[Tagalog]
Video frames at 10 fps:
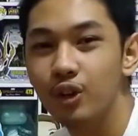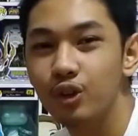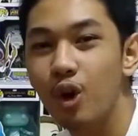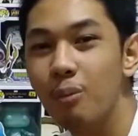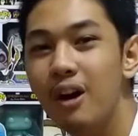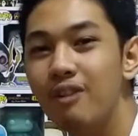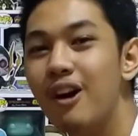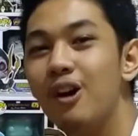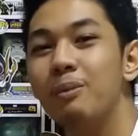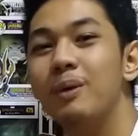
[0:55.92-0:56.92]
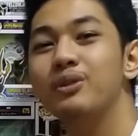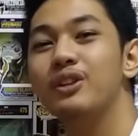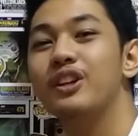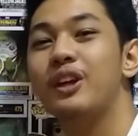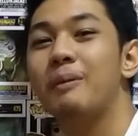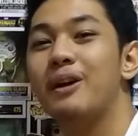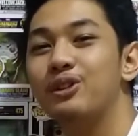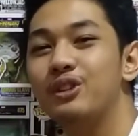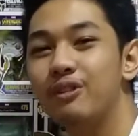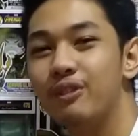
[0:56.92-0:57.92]
So, ang mga Funko Pops rin ay
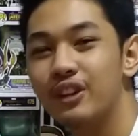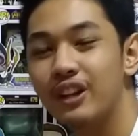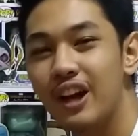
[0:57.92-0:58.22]
meron different